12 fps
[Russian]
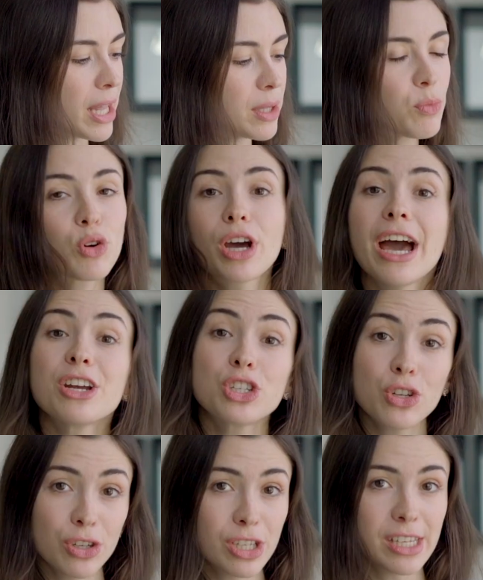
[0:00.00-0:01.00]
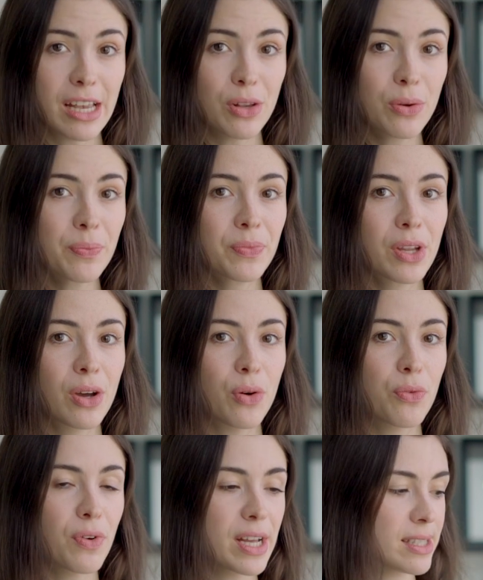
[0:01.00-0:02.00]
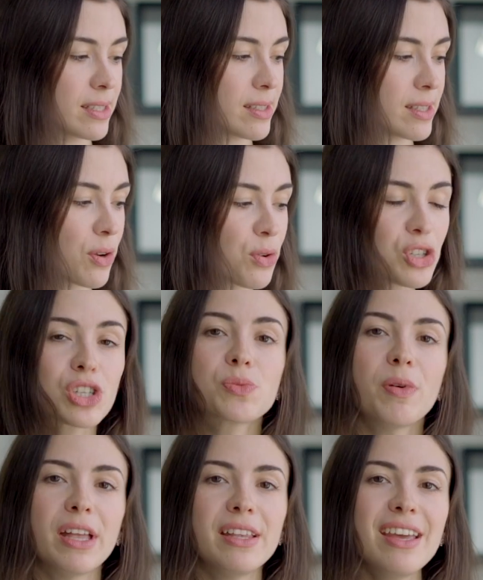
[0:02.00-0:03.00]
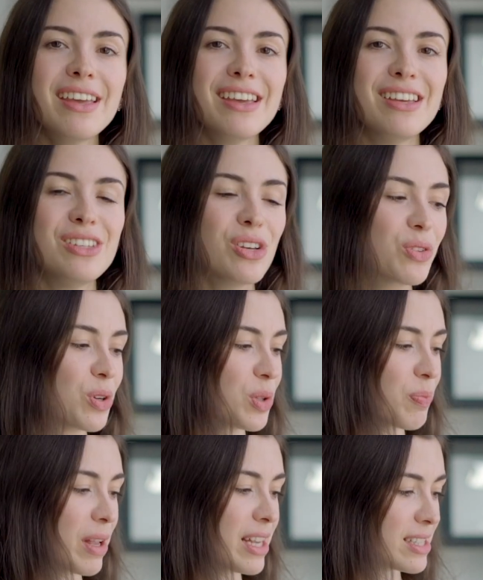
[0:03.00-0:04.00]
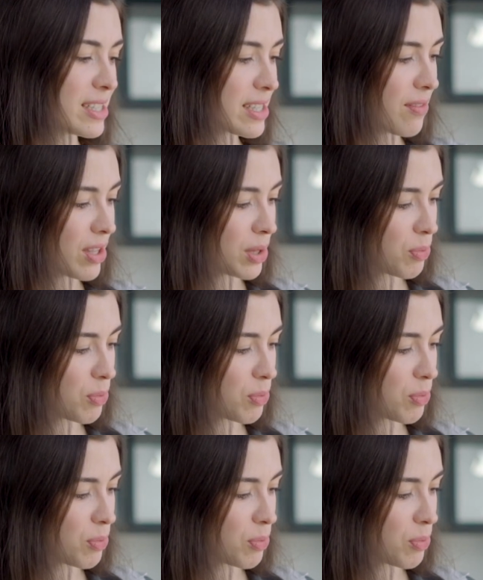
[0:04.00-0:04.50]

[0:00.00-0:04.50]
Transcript: Поэтому каждую неделю у вас закончилось 5 дней и идет какой-то полезный совет.